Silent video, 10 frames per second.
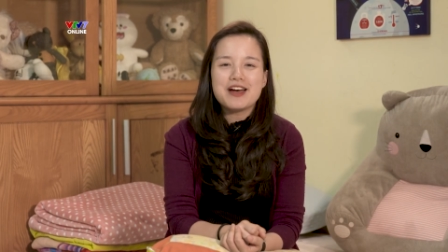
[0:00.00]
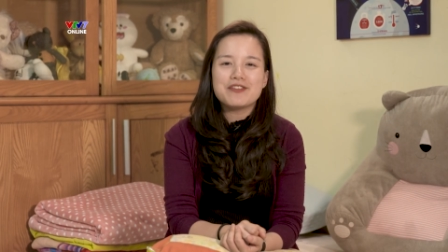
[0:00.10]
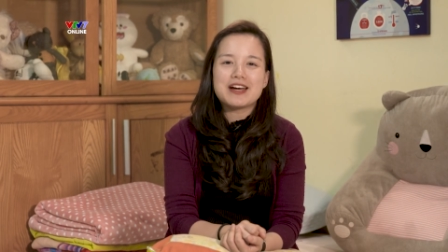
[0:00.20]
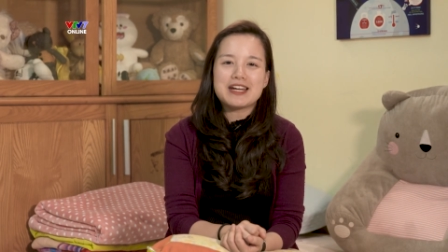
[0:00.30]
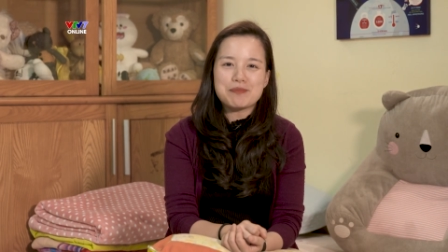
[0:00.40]

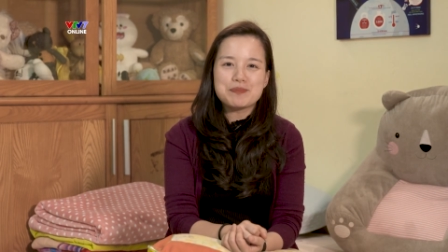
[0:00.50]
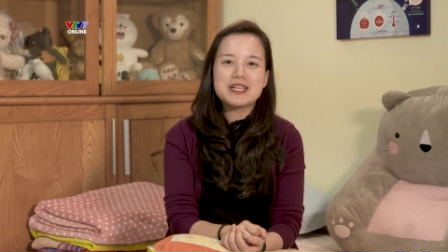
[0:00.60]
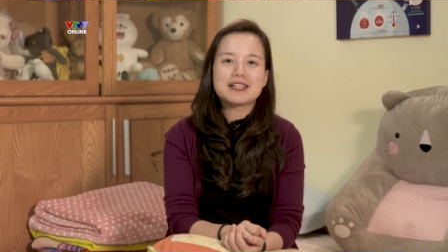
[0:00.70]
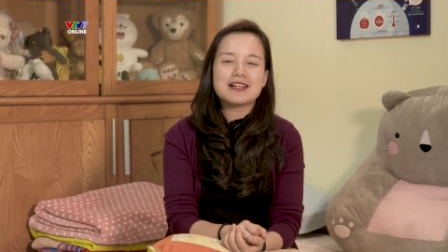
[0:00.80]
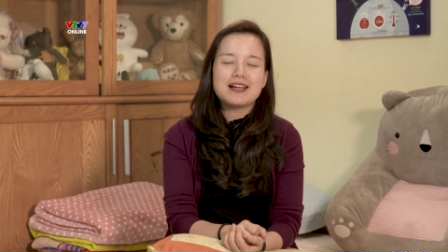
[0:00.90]
và đặc
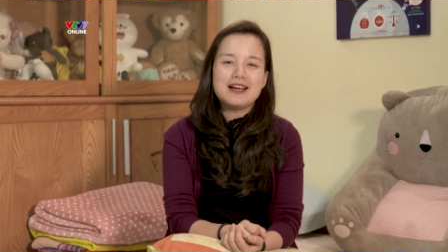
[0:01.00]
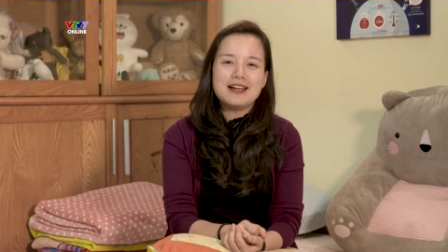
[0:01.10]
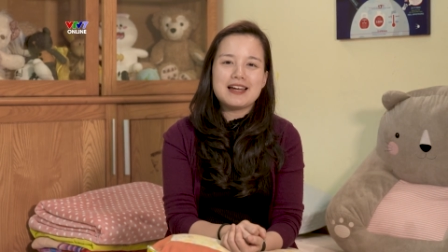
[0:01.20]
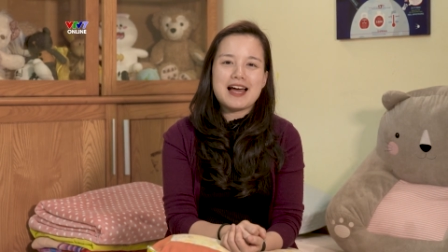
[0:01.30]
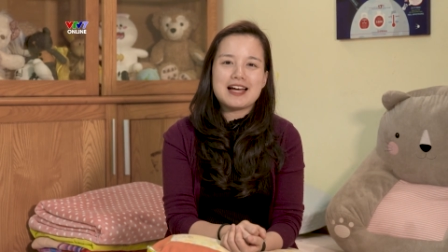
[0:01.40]
biệt
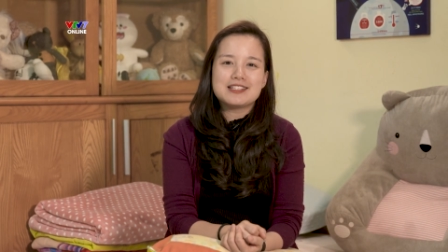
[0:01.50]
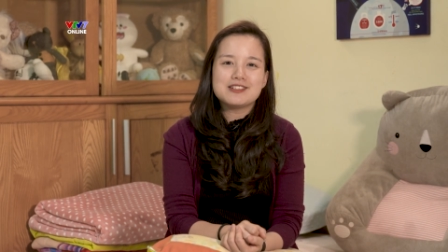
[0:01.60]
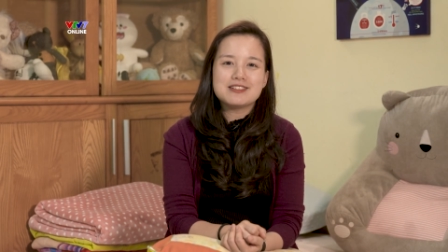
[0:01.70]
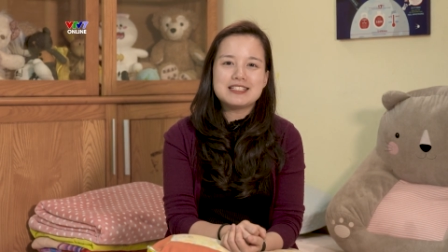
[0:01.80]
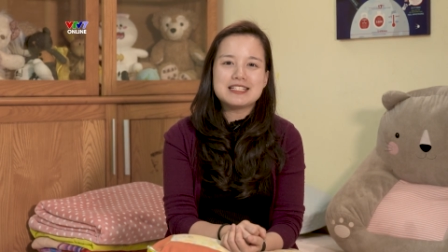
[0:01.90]
là
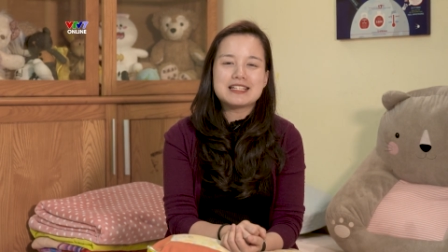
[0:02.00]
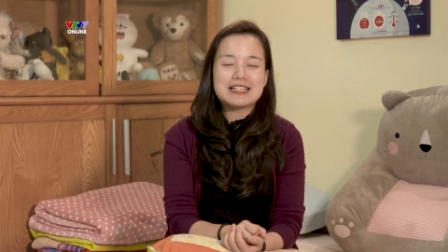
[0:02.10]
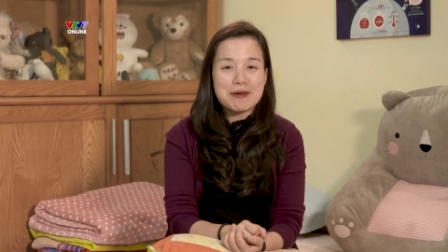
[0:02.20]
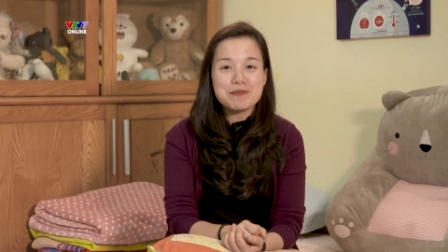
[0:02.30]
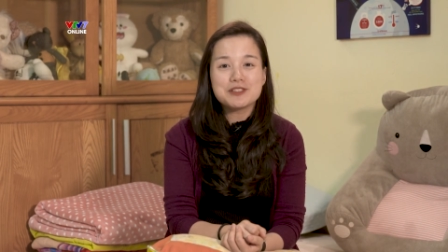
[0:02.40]
chương trình
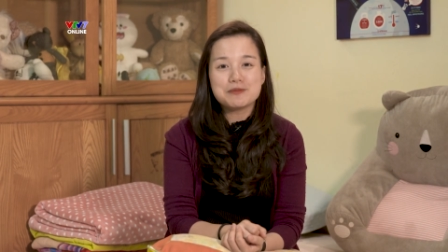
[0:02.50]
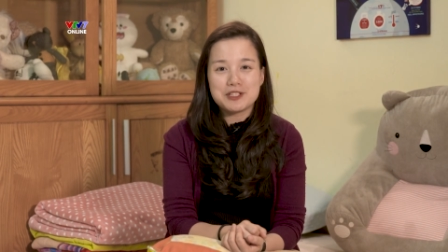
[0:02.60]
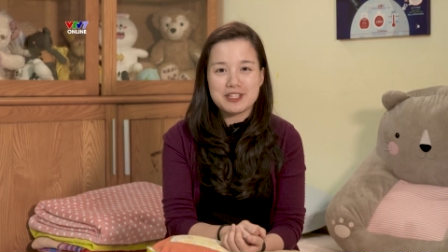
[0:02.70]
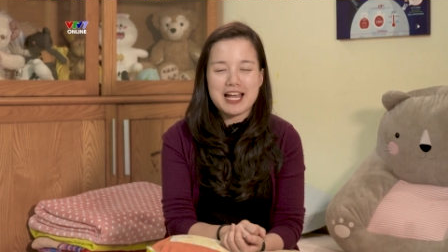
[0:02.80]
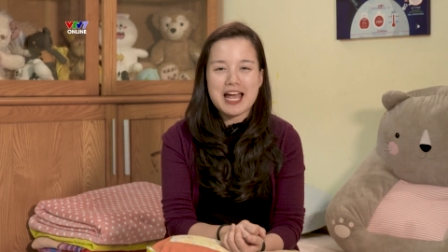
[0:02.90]
5 từ
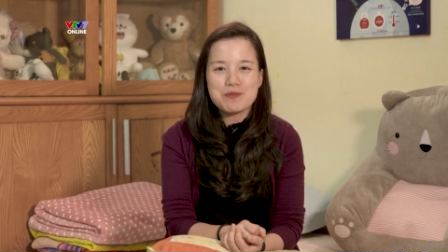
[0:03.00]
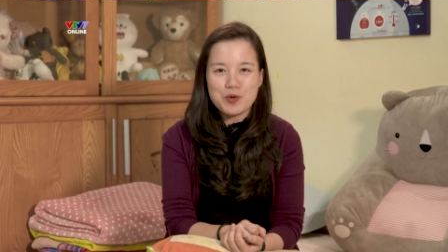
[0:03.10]
mới tiếng Anh mỗi